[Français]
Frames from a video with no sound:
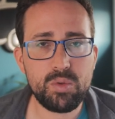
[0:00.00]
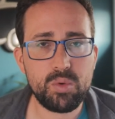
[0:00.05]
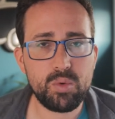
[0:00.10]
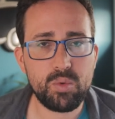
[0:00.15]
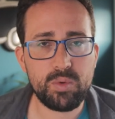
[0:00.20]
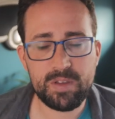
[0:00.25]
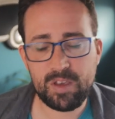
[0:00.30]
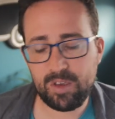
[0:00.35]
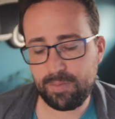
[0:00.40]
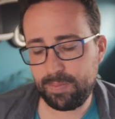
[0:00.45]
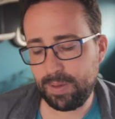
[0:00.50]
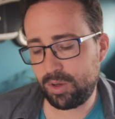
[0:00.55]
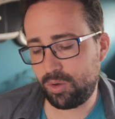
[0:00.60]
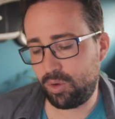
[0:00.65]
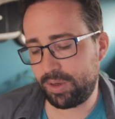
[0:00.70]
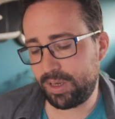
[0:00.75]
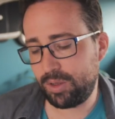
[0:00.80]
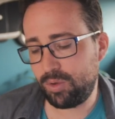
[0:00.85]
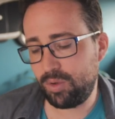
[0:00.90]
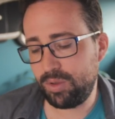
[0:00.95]
Donc on espère
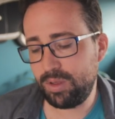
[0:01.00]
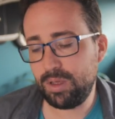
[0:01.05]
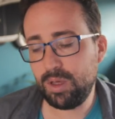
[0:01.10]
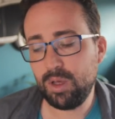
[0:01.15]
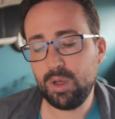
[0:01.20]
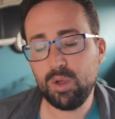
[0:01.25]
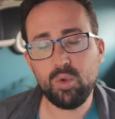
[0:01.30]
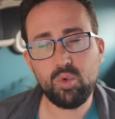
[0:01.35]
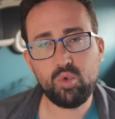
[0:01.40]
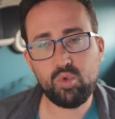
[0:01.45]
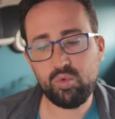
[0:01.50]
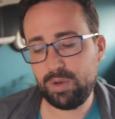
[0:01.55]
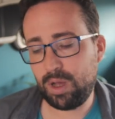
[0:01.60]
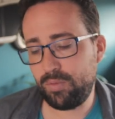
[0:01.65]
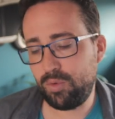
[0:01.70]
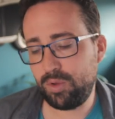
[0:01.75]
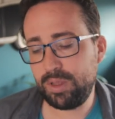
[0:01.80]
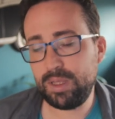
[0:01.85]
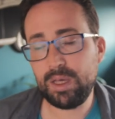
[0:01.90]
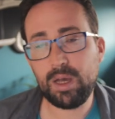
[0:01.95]
qu'en Calédonie, tout va
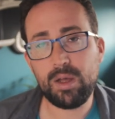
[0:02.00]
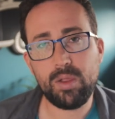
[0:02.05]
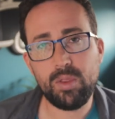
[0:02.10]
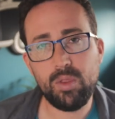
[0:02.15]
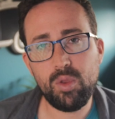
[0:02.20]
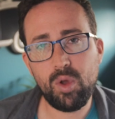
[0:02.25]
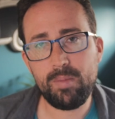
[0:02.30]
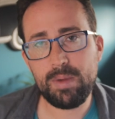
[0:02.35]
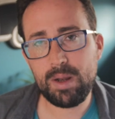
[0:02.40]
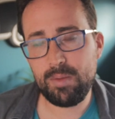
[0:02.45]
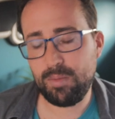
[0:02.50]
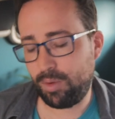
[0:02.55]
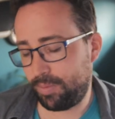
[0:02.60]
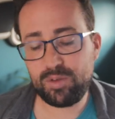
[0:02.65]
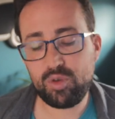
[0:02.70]
revenir normalement.